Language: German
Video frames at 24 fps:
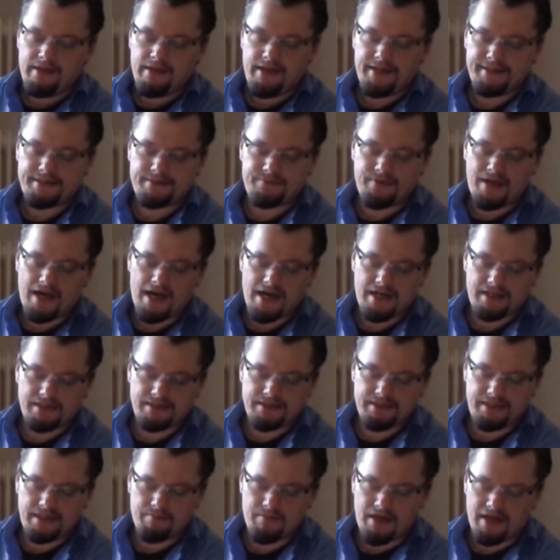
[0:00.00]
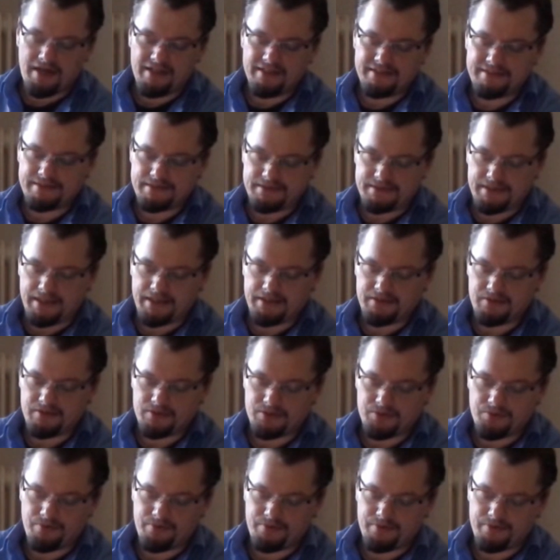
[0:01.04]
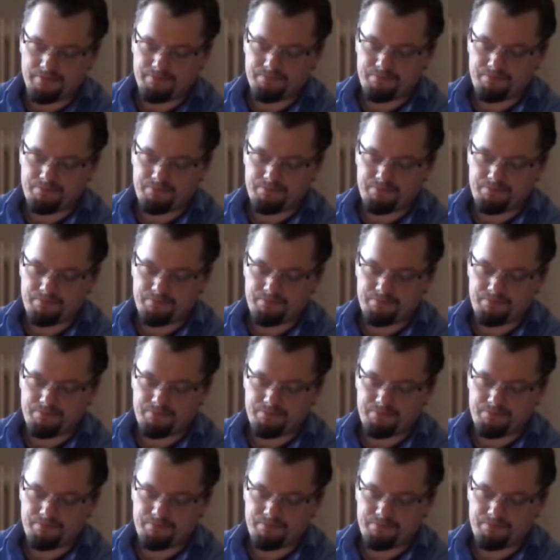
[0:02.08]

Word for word: Es waren dem Alten seine Söhne,